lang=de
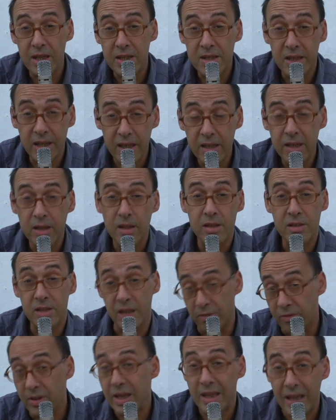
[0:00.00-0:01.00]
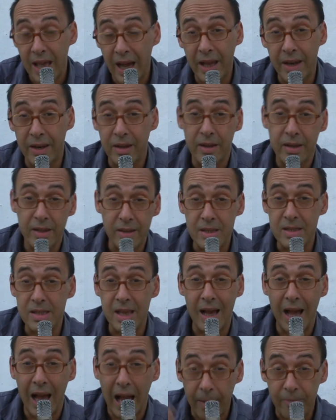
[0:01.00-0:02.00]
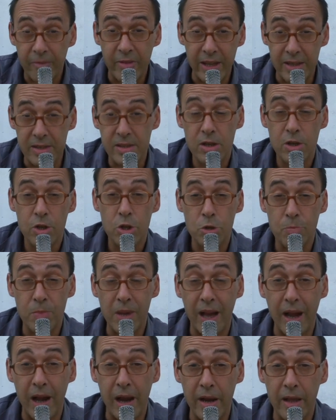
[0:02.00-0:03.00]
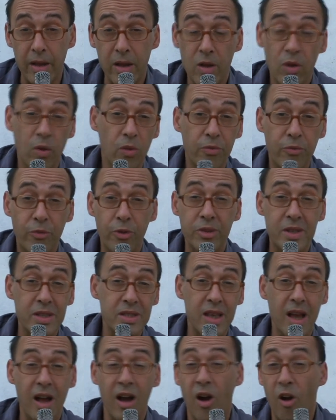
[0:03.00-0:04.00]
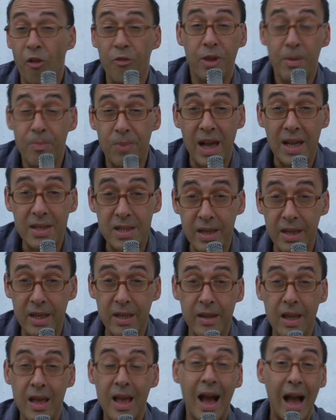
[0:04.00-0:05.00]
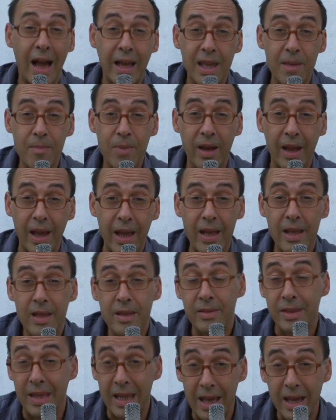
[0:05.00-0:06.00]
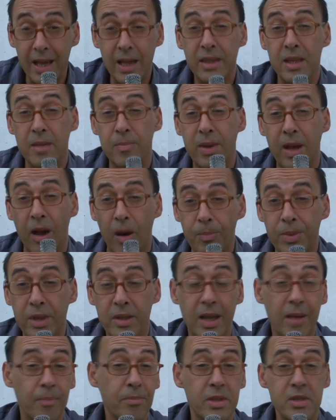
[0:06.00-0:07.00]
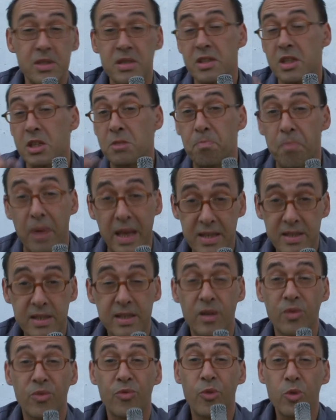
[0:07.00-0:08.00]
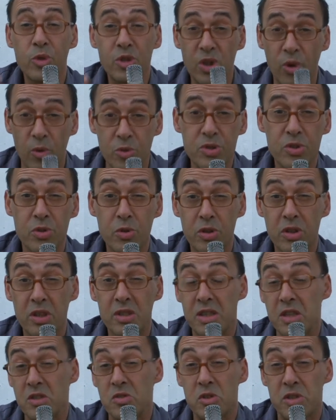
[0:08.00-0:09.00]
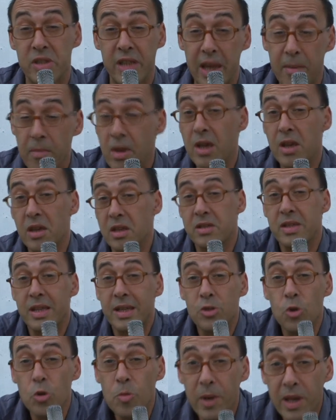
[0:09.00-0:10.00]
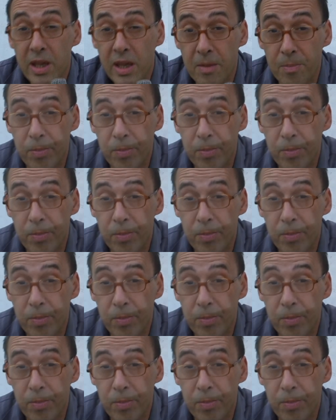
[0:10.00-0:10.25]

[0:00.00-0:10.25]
wir jetzt drin, seit vier Jahren, in dieser Abwärtsspirale. Und von dieser aufgeblasenen Angeberei derer, die behauptet haben, das ist das beste und funktionstüchtigste System, ist nichts übrig